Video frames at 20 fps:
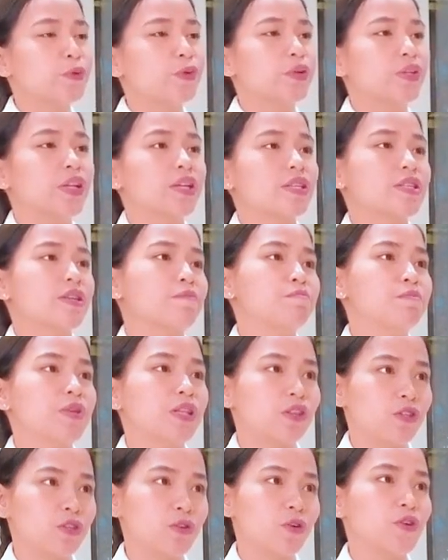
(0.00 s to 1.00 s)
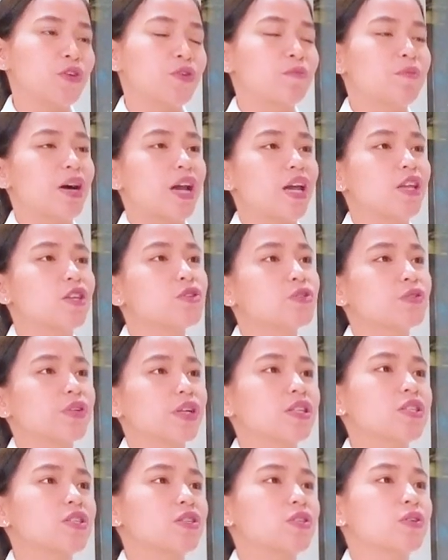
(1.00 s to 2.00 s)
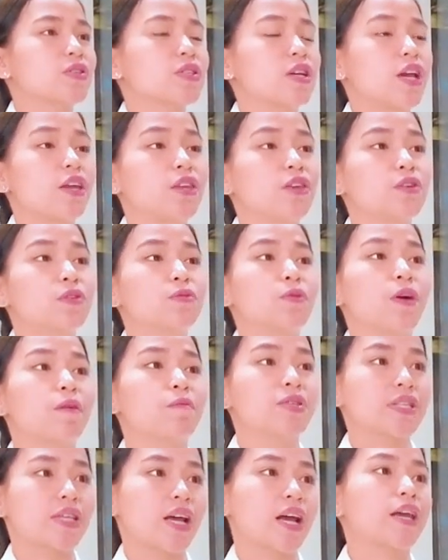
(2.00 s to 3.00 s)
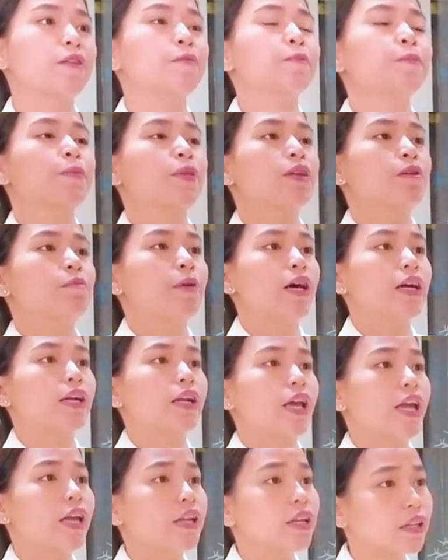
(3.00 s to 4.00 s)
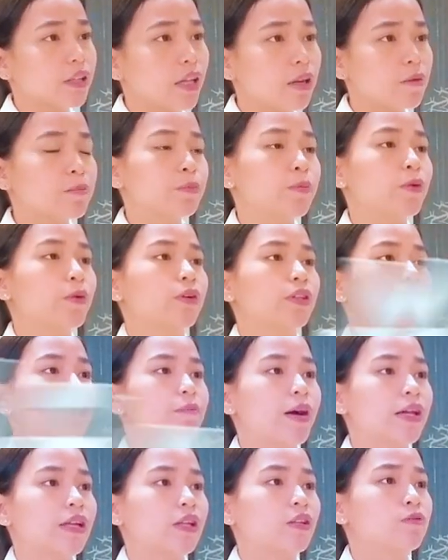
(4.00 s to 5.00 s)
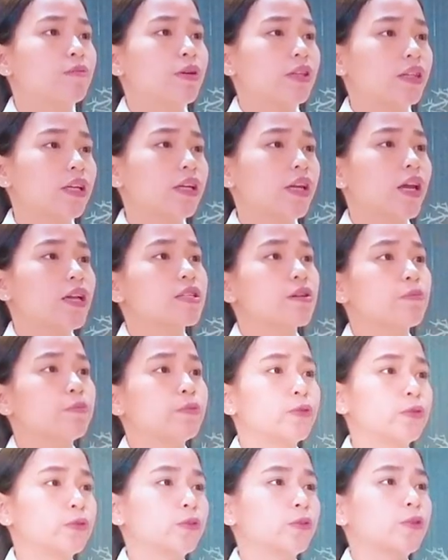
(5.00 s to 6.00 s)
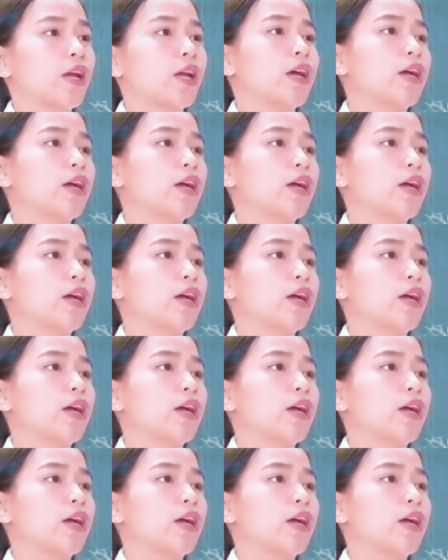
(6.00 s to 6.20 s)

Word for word: po na nasubmit nyo yung mga insurance nyo sa inyong website para anytime po, di ba, na dumating kayo sa punto na